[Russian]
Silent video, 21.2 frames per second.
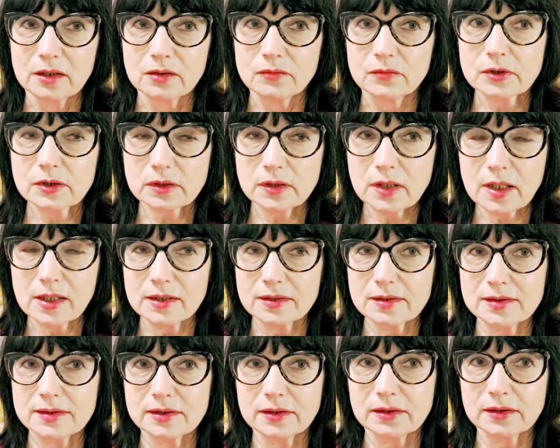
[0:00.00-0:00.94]
в
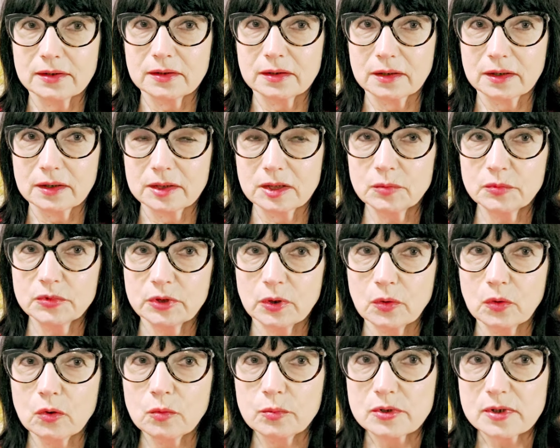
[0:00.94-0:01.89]
Ирландии, каким-то
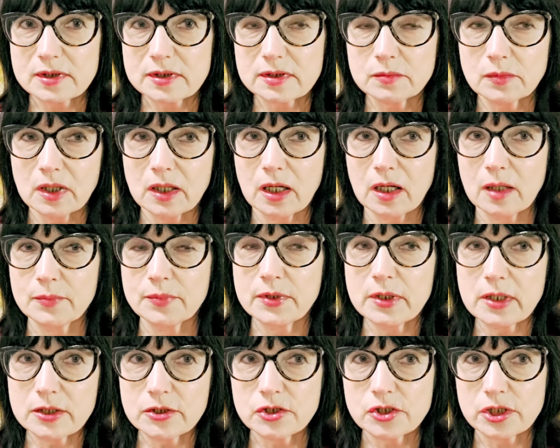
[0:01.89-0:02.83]
образом,
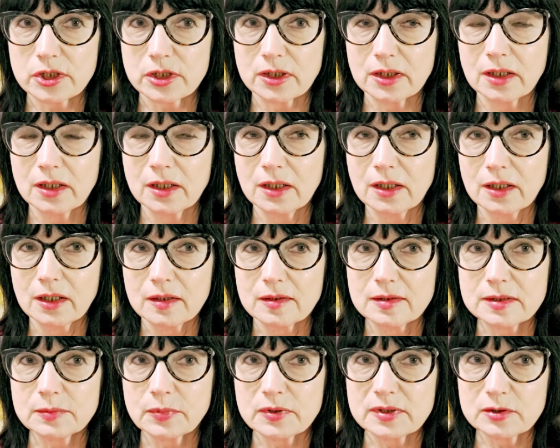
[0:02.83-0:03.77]
опять же,
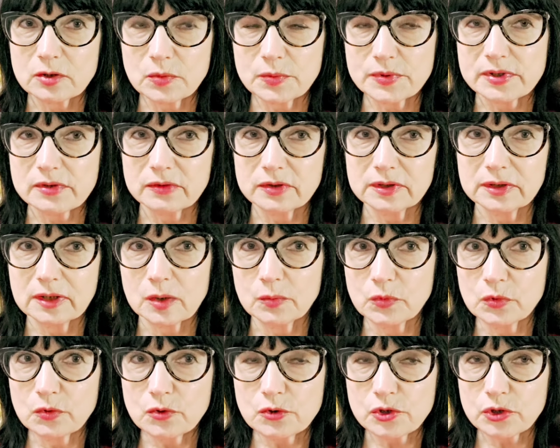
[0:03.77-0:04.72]
способствует
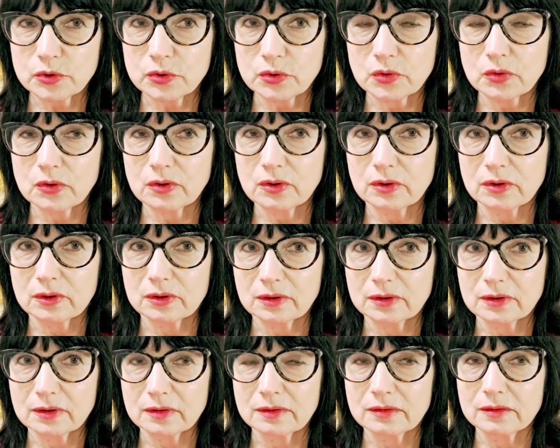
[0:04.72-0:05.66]
тому,
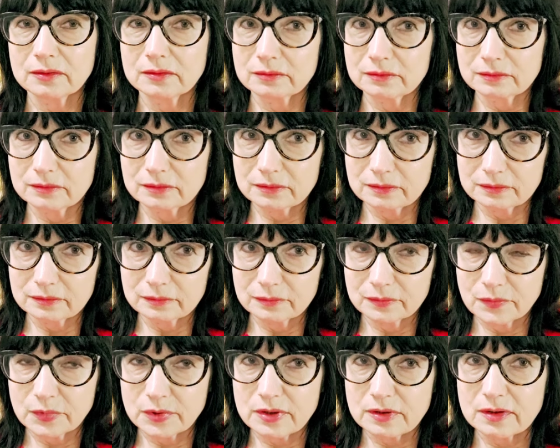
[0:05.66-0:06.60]
что
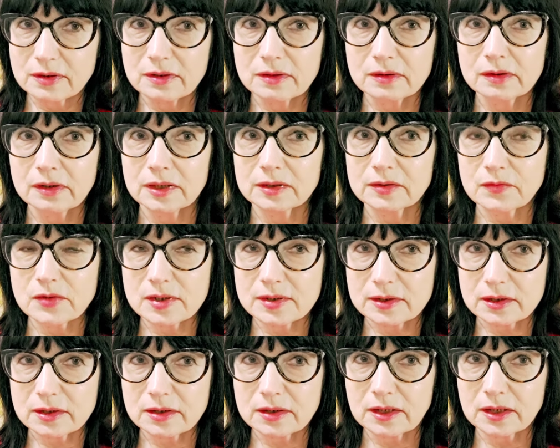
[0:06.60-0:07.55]

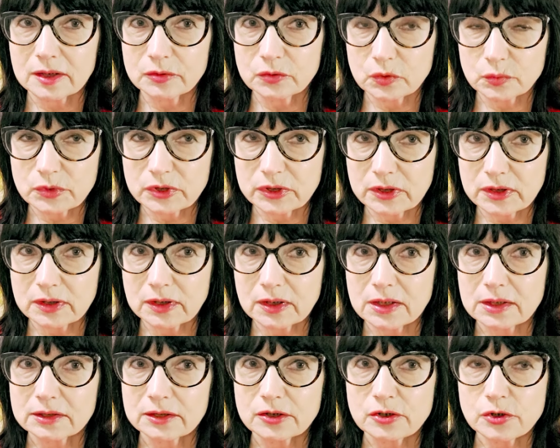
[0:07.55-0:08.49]
латвийская экономика
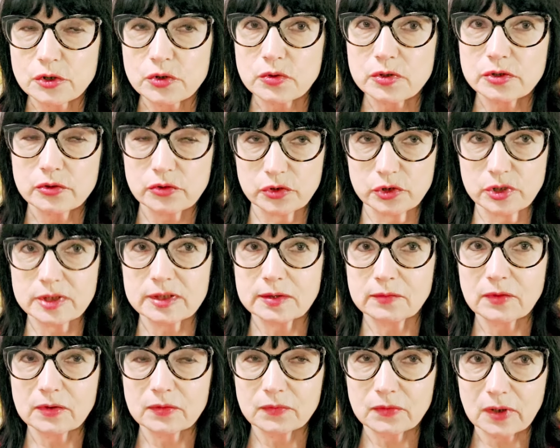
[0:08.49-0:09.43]
как-то еще
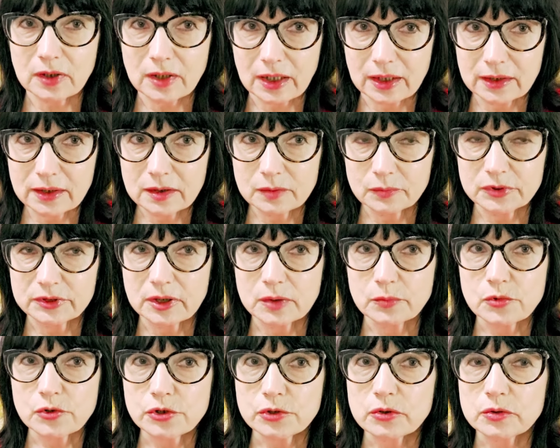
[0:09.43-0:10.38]
существовала,
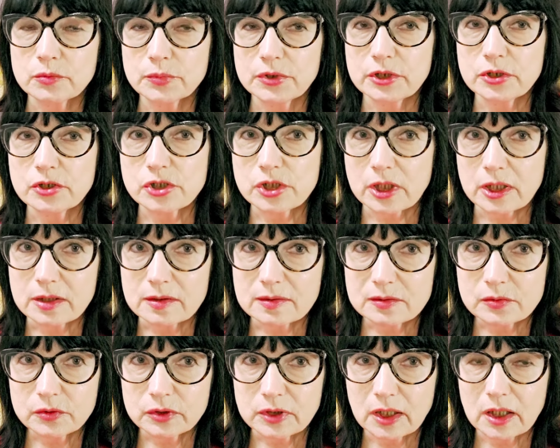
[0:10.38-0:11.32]
потому что он приезжает
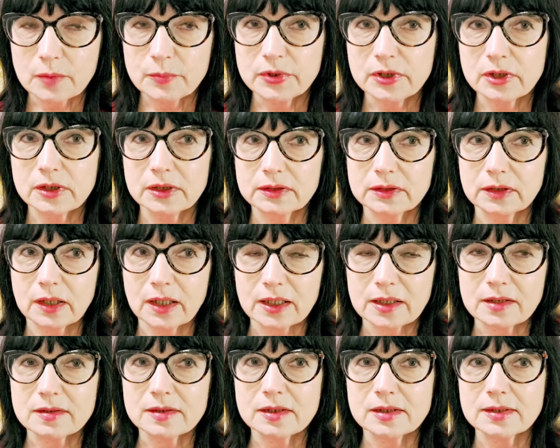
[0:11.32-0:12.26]
сюда,
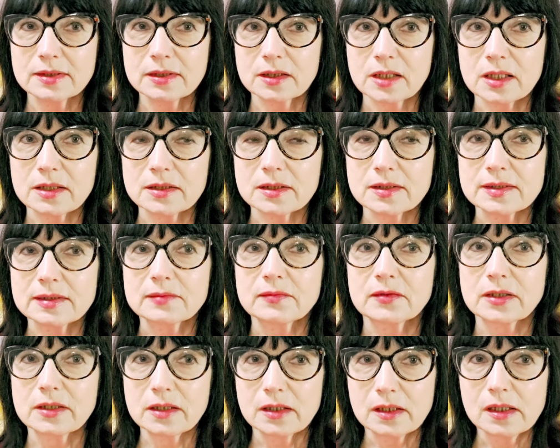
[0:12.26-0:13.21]
прилетает здесь, тратит
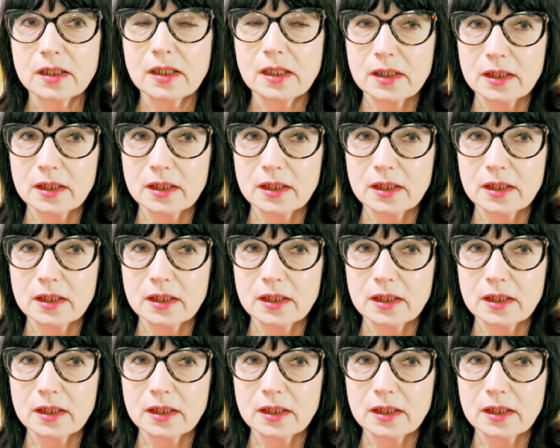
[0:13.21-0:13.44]
свои